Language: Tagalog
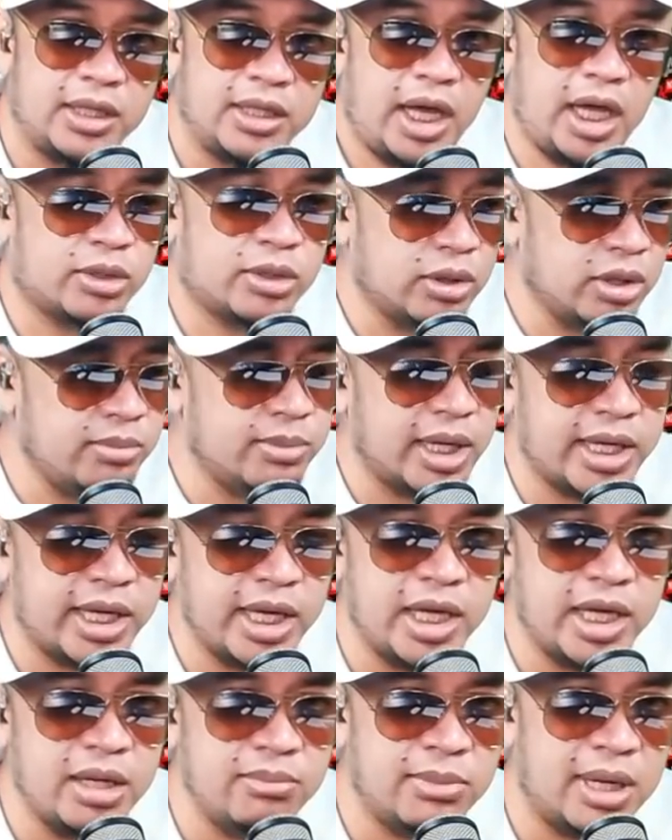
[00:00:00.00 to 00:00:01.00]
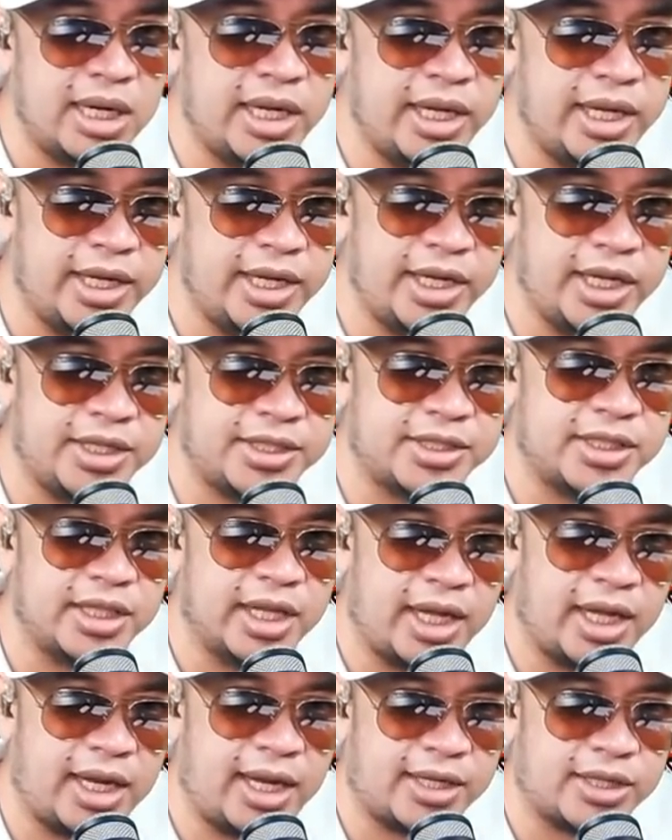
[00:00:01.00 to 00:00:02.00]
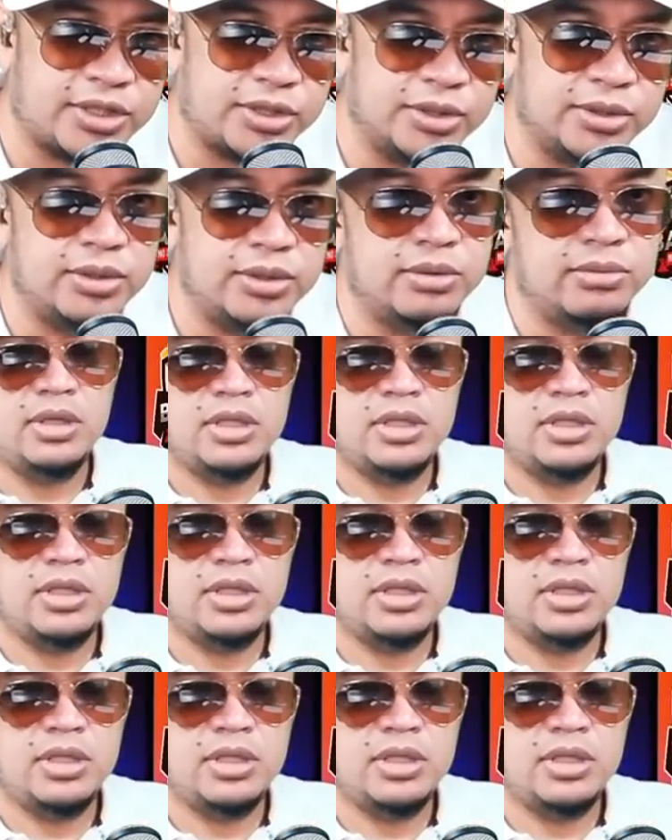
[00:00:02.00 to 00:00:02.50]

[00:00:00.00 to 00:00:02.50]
ito'y magiging malinis na eleksyon.